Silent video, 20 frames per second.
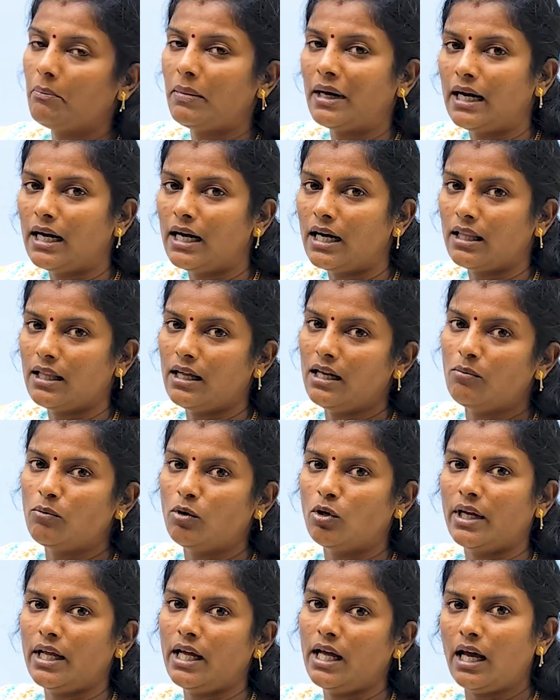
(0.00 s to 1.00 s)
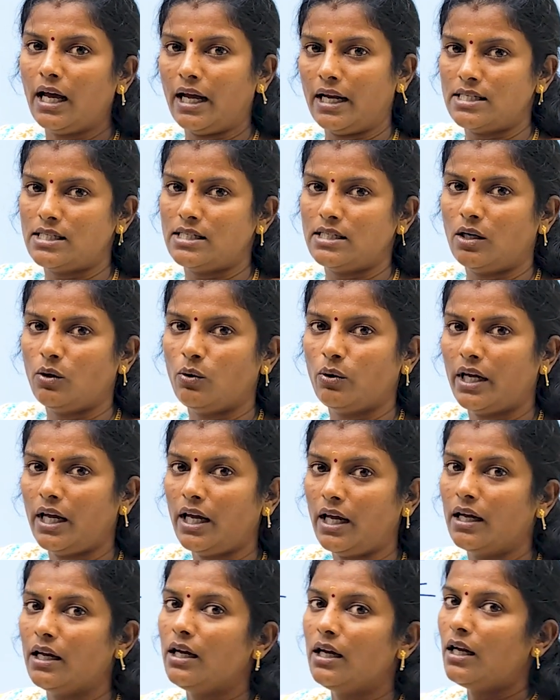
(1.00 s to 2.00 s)
பன்னெண்டு தான் நம்மளோட ஆன்சர்
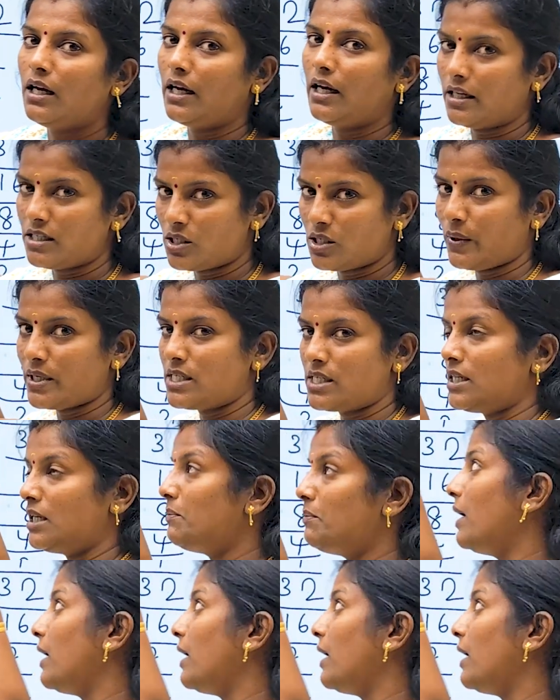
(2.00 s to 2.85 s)
ஓகே நெக்ஸ்ட் கொஸ்டின்